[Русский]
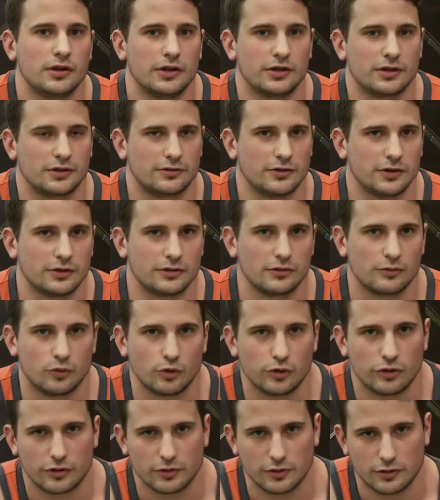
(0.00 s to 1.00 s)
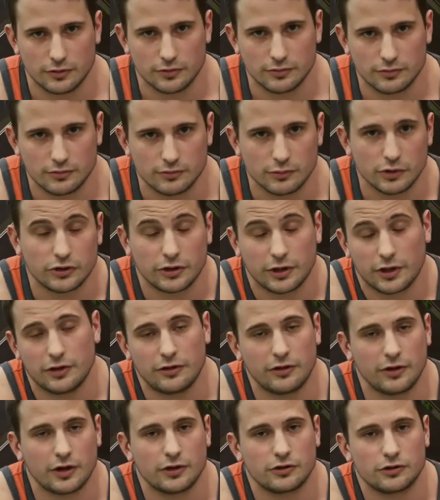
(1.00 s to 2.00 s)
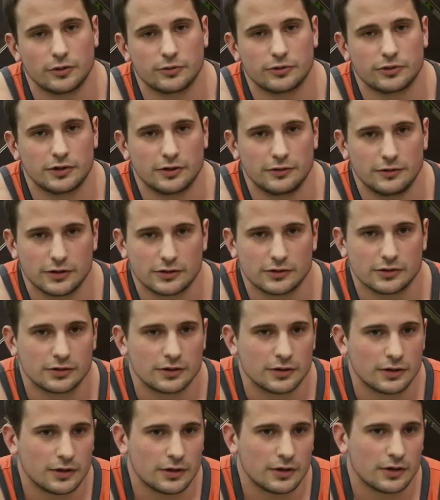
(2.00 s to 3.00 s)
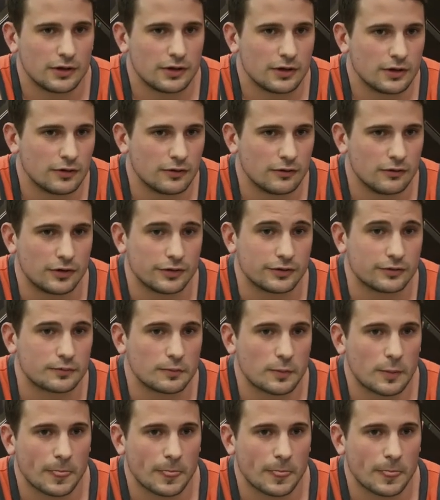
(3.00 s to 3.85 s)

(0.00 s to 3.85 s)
и, соответственно, будете быстрее терять собственный вес. Вот.